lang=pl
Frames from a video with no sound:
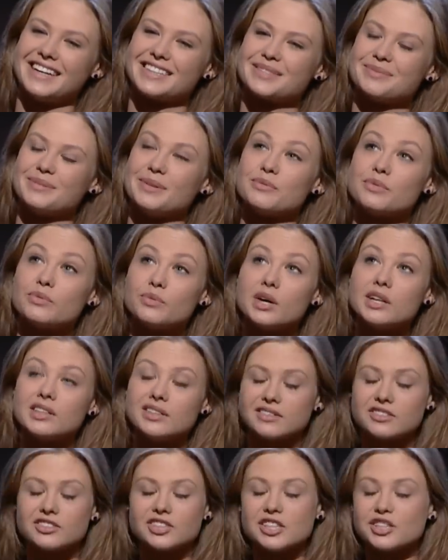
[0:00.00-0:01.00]
karczma. Bo no,
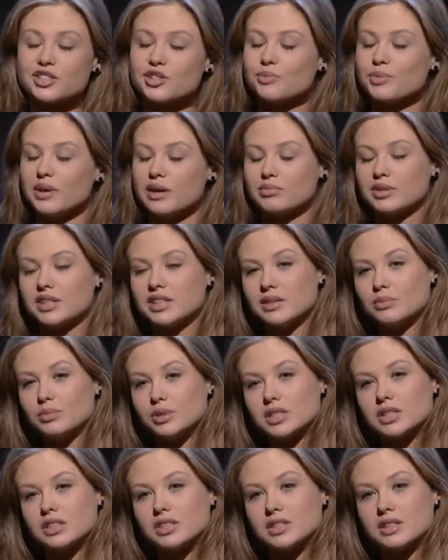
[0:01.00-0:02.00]
często miałam takie
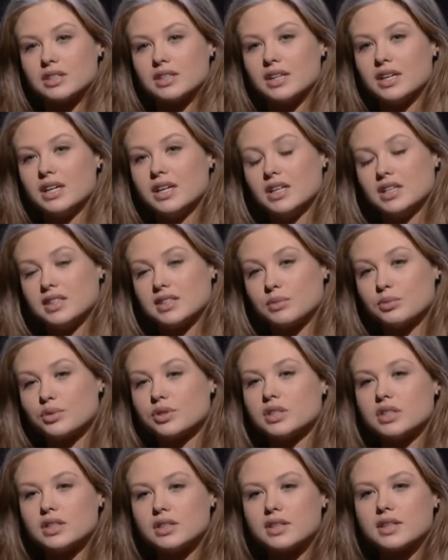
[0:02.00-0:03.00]
myśli, mhm. że, że
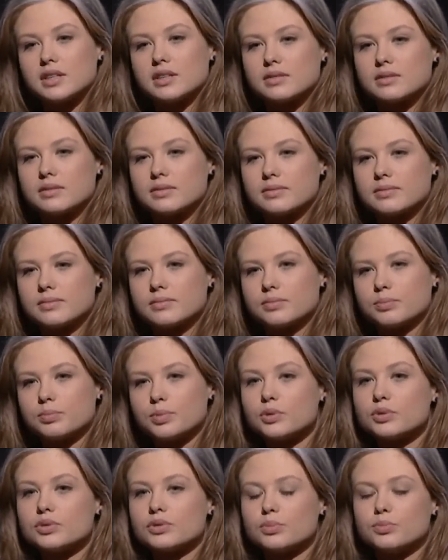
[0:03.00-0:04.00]
może jednak
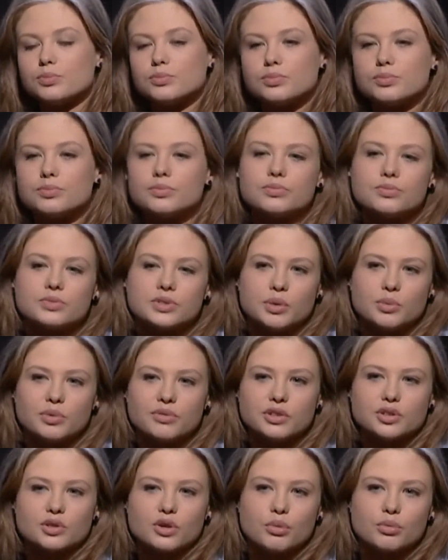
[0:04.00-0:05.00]
po co
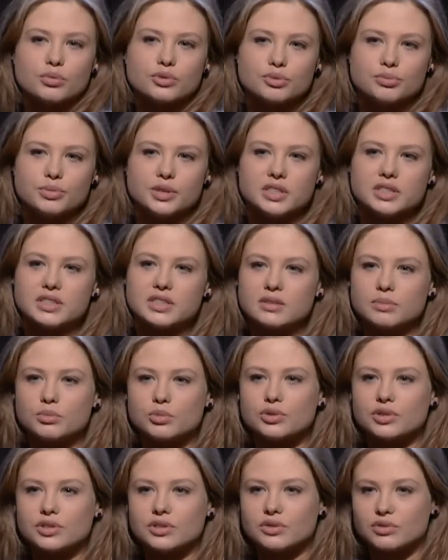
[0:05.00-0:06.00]
zajmować komuś miejsce,
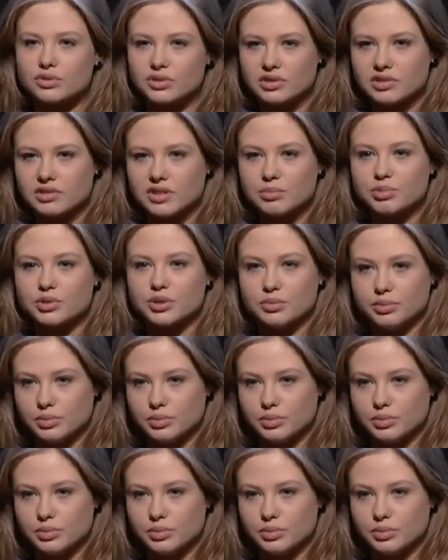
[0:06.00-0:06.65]
może ktoś lepszy